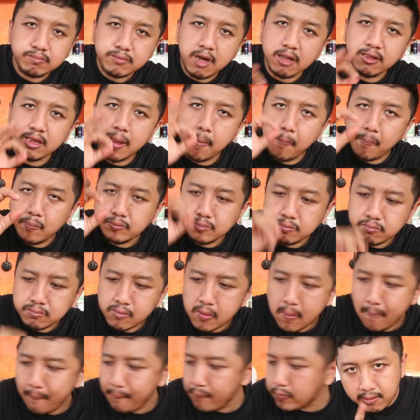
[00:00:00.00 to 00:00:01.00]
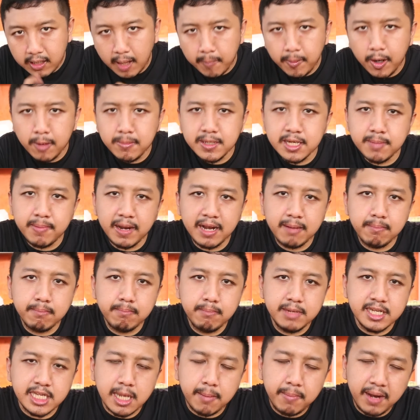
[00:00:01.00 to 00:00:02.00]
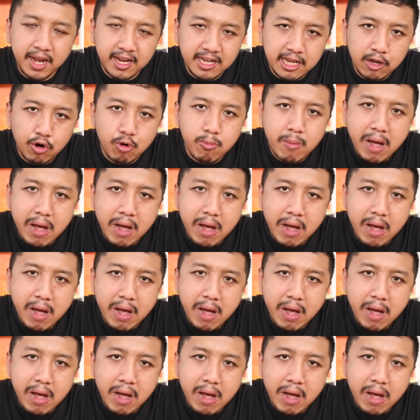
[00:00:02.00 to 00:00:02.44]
mantap apalagi bisa, bisa bikin di